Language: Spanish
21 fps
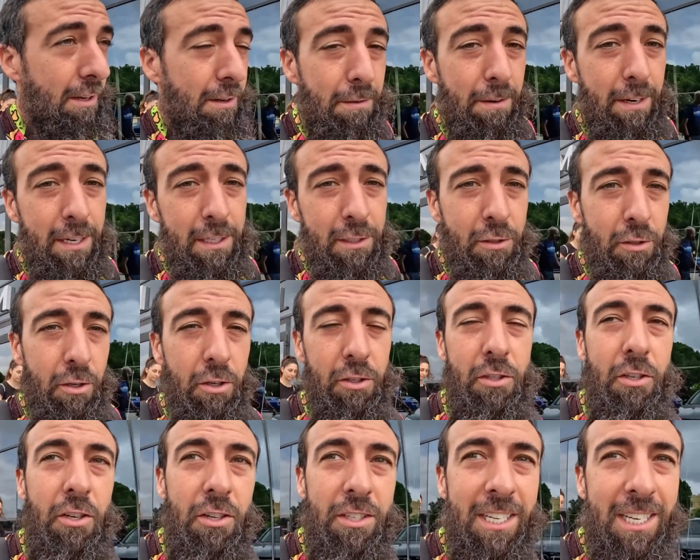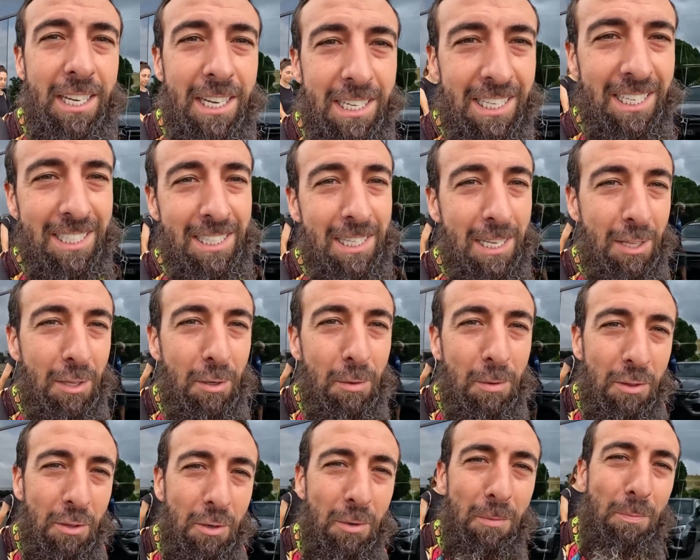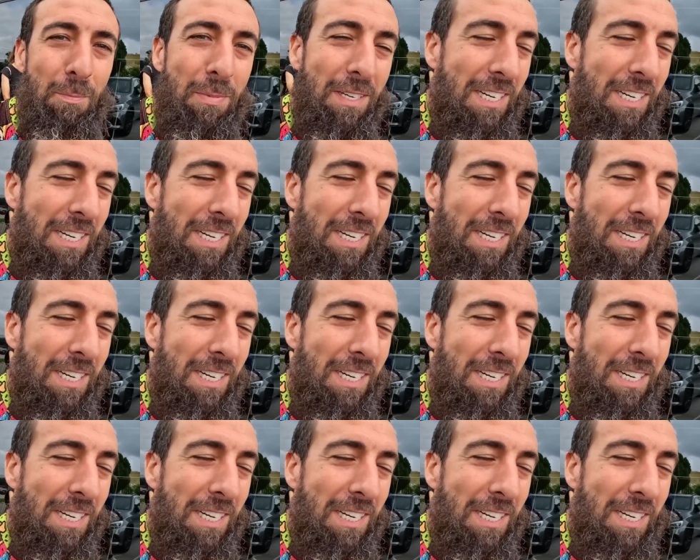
Frescos, oye, aquí está Don, don